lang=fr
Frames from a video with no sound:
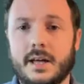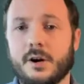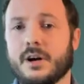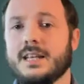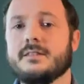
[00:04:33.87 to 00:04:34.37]
Et
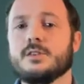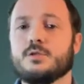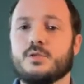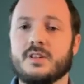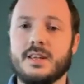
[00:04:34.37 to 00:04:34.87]
en réalité,
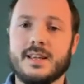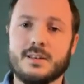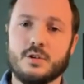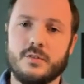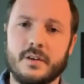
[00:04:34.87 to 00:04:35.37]
jusqu'aux années
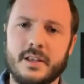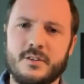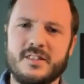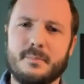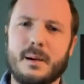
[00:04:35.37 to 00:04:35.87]
80, il ne
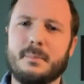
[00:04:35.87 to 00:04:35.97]
s'est pas